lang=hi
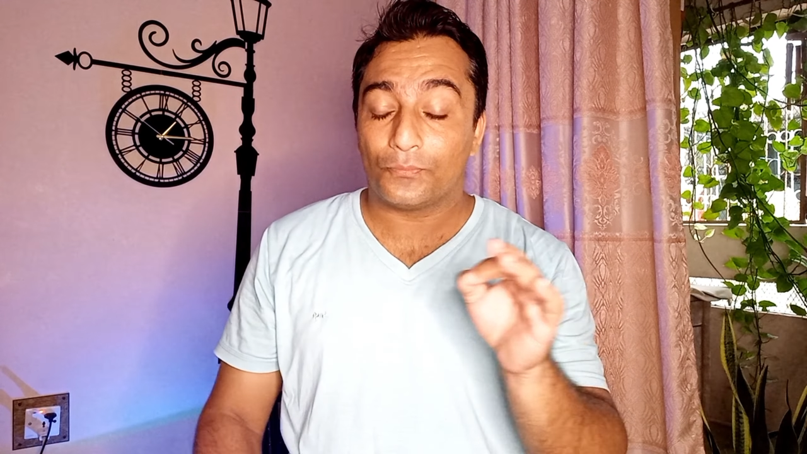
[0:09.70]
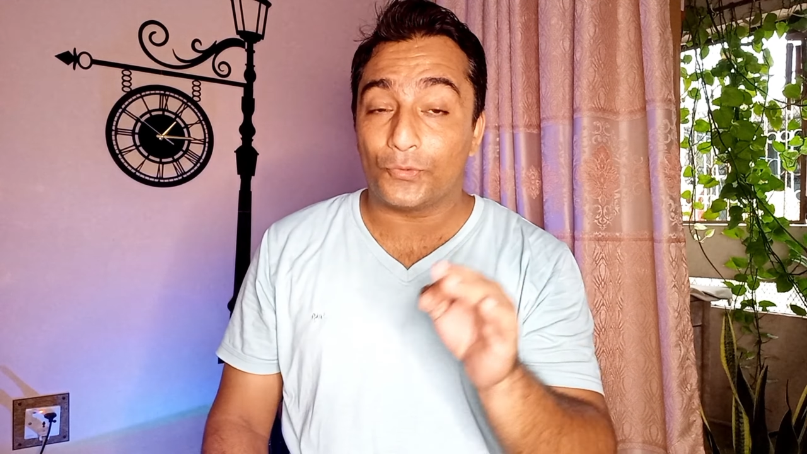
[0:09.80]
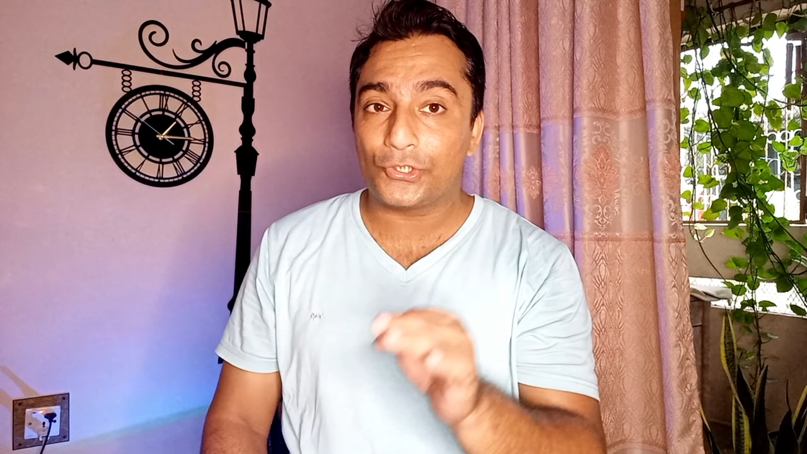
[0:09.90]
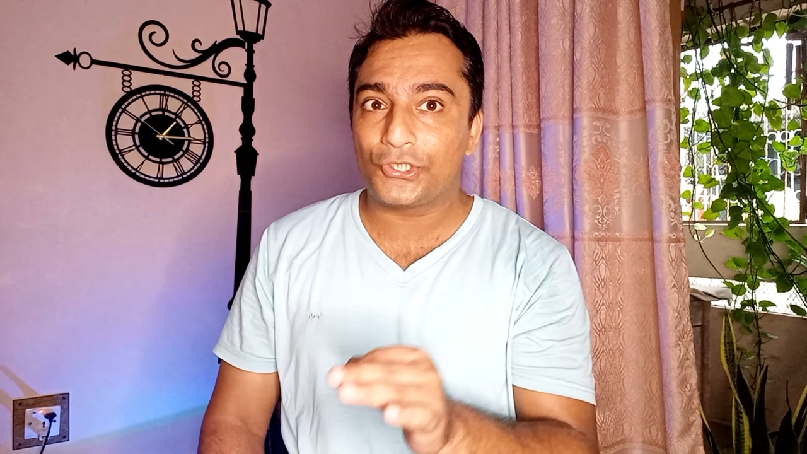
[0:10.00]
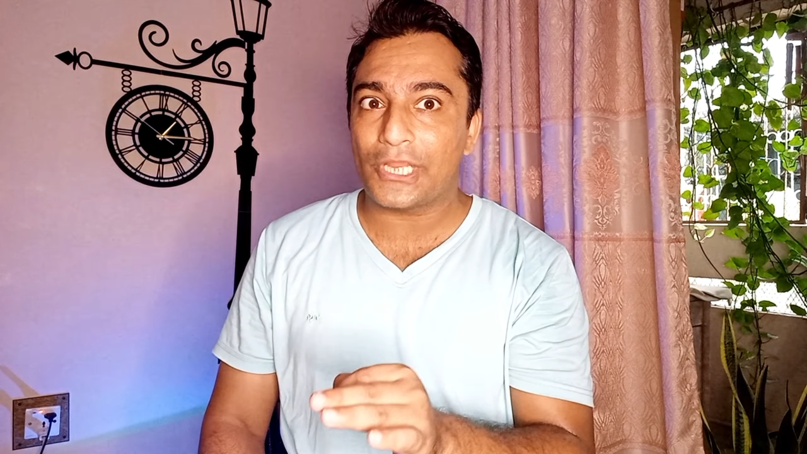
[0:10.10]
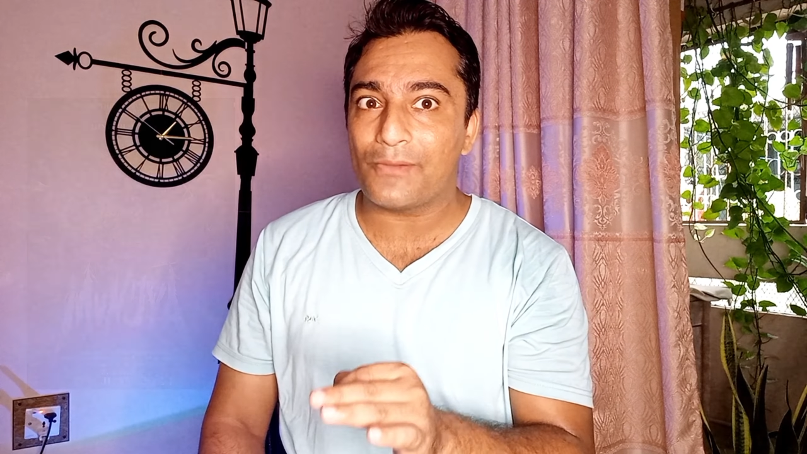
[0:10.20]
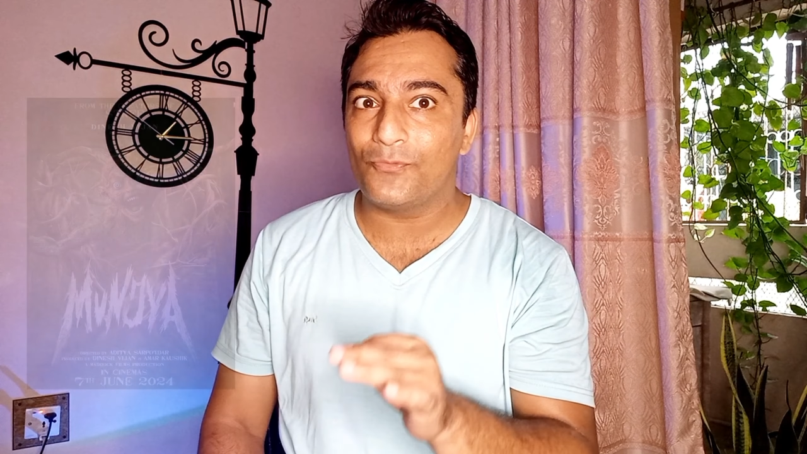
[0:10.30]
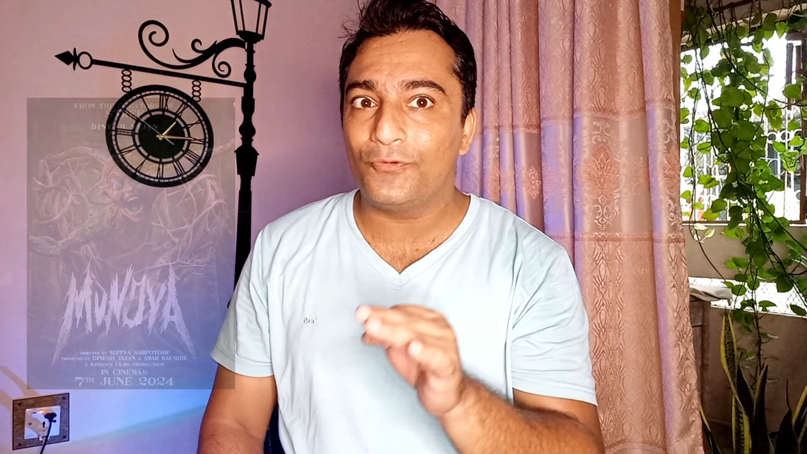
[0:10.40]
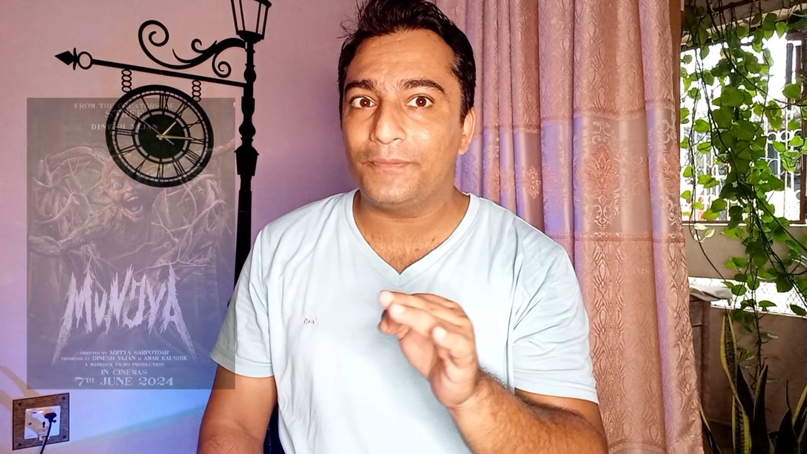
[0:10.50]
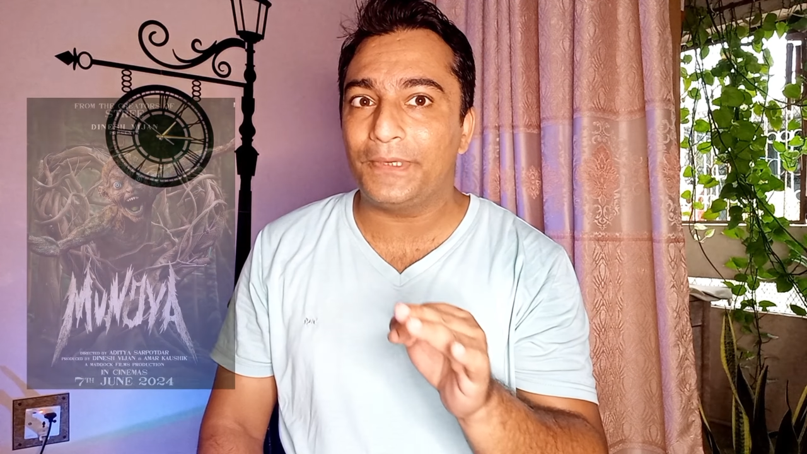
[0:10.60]
मुंजिया
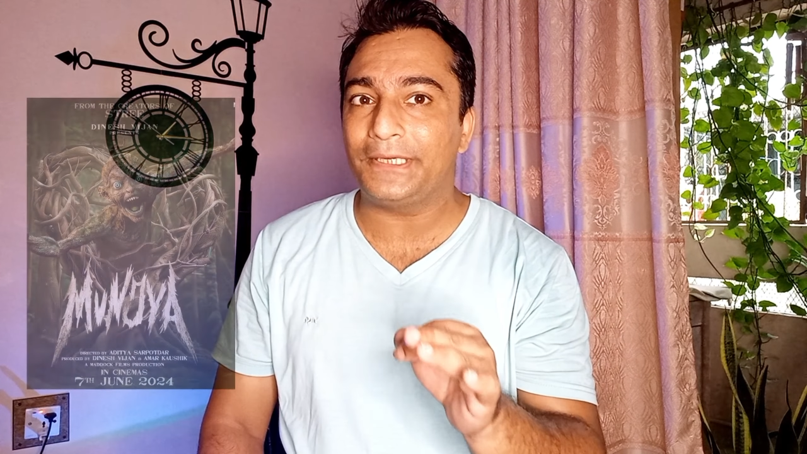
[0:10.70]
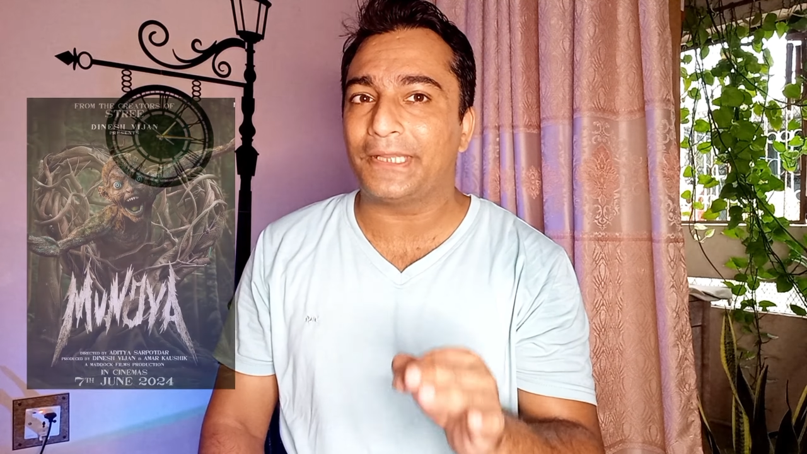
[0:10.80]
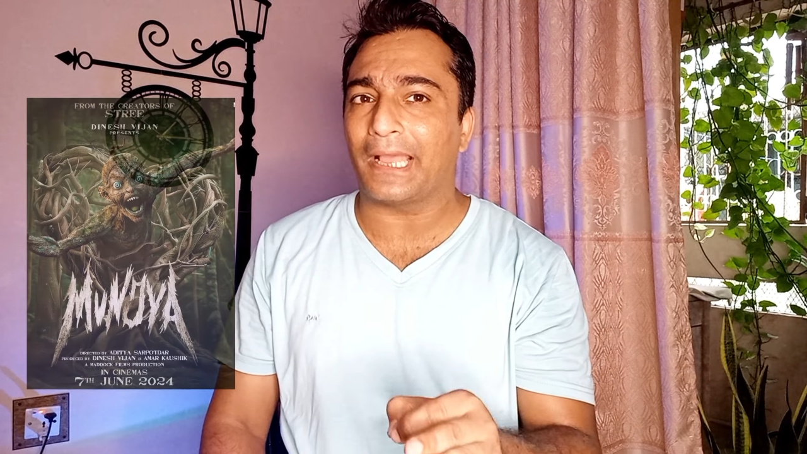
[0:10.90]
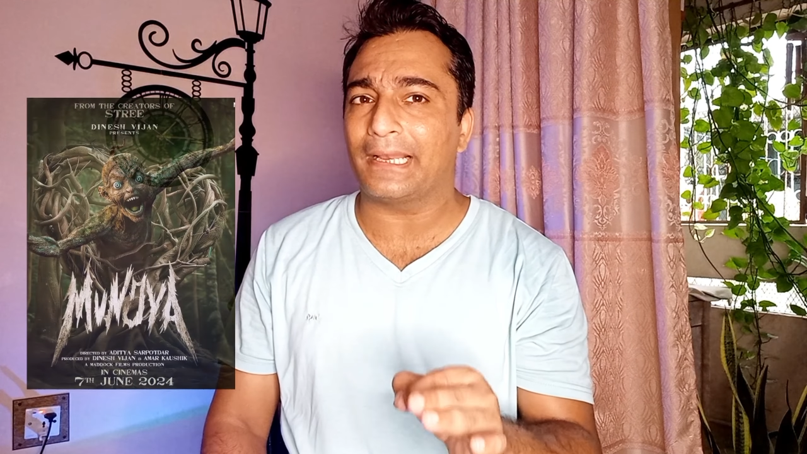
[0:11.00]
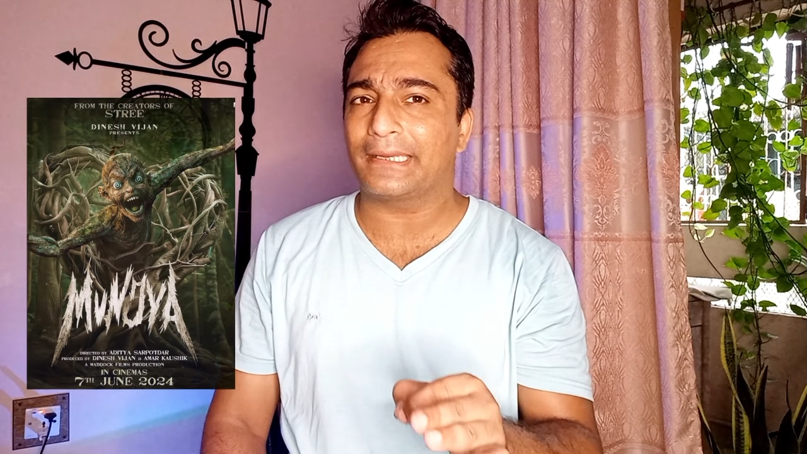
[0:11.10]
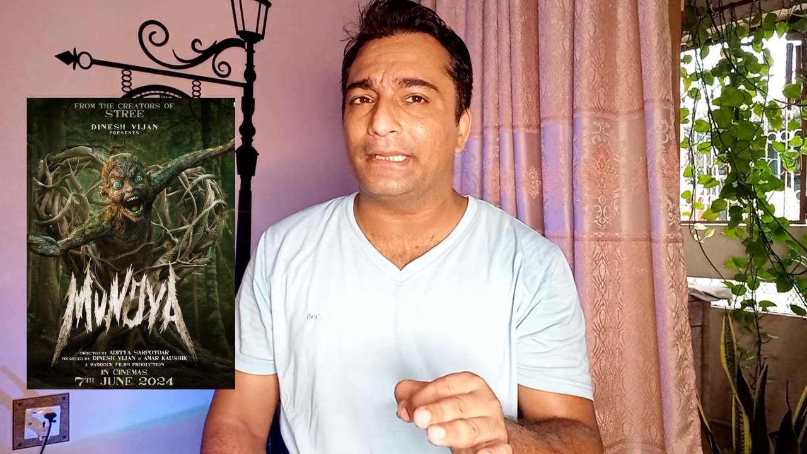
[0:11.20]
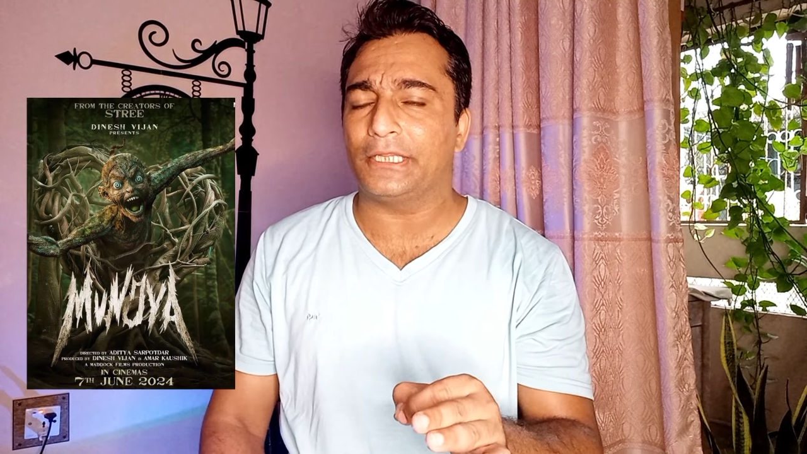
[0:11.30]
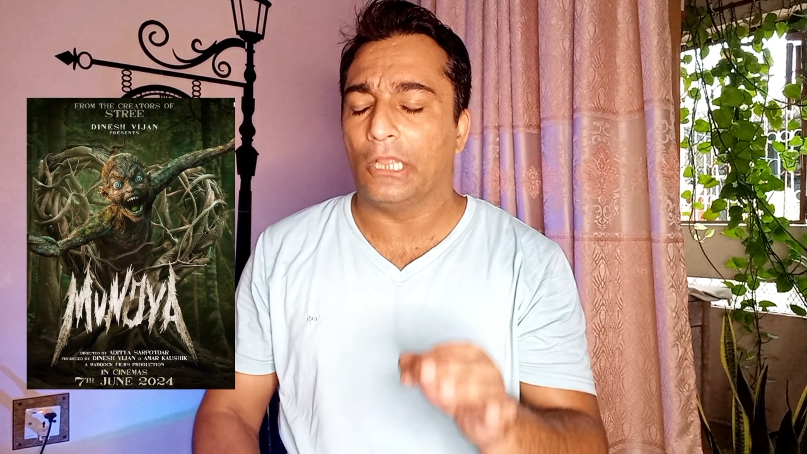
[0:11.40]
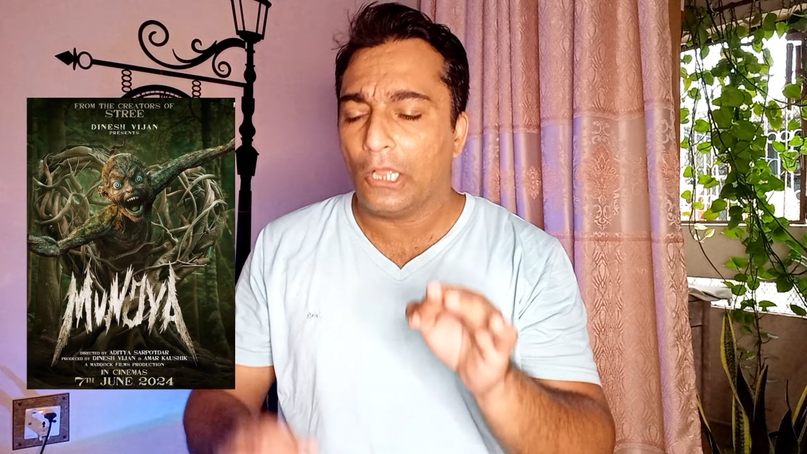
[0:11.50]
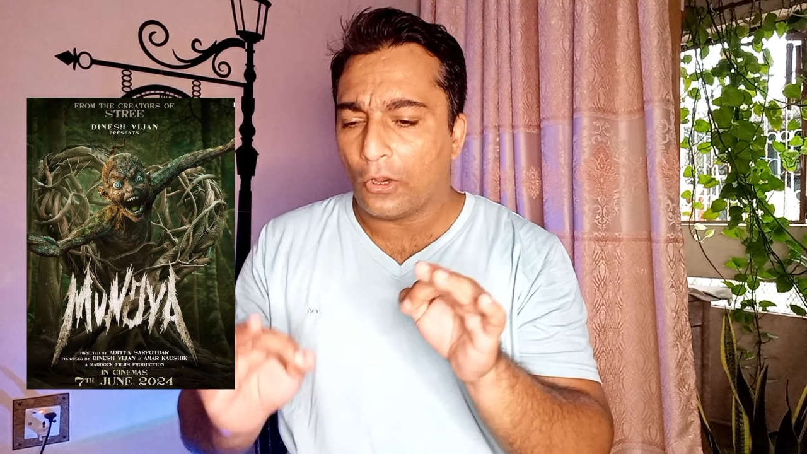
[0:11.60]
मूवी भी डायरेक्ट की थी